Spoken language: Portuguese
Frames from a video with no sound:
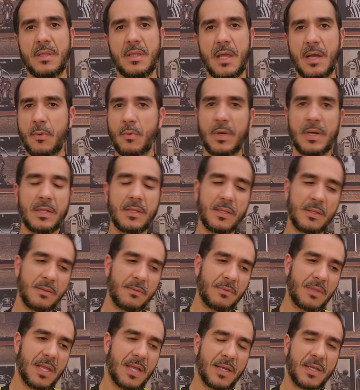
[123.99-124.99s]
agora
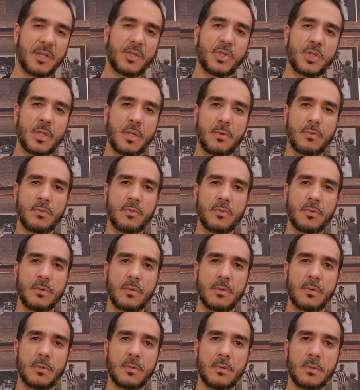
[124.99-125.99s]
tem a questão
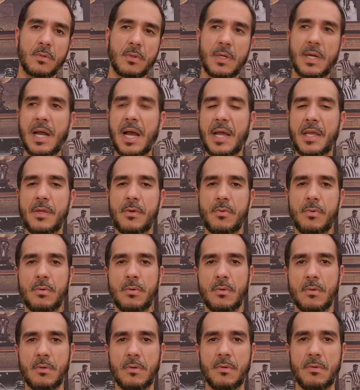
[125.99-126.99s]
do
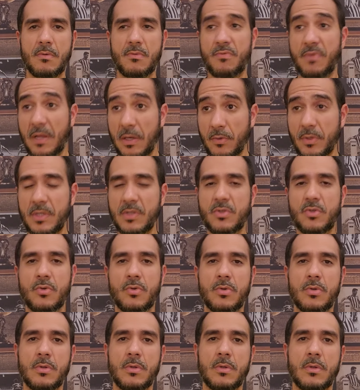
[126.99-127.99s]
caiu,
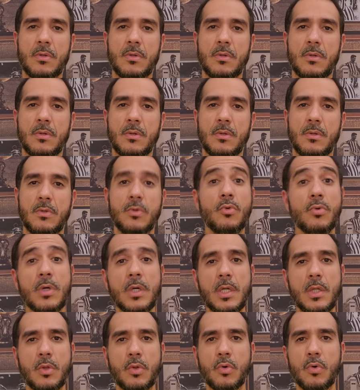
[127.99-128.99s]
valorizou, não
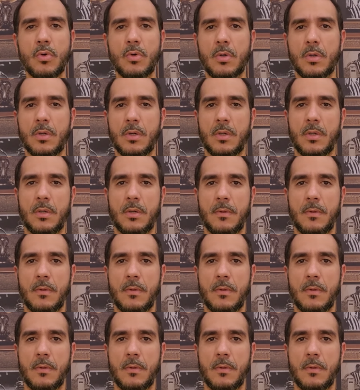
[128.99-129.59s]
gritou.